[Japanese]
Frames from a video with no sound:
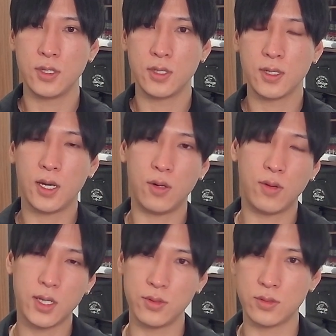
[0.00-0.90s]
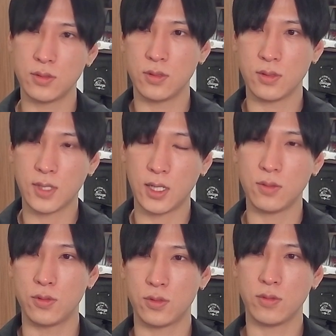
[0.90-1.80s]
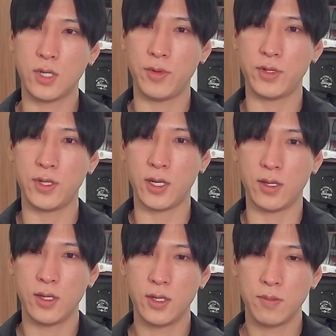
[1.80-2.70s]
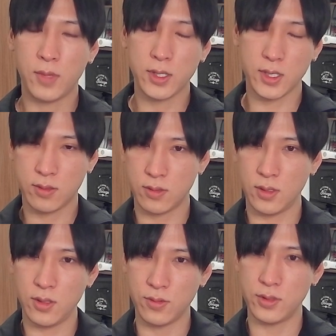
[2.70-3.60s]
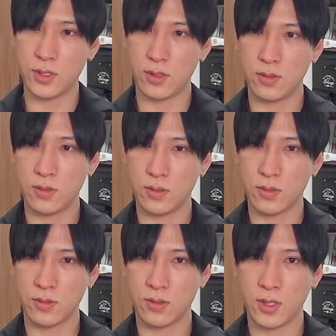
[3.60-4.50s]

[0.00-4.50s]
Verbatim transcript: が他のその各国と比べて真逆に動いてるっていうところで、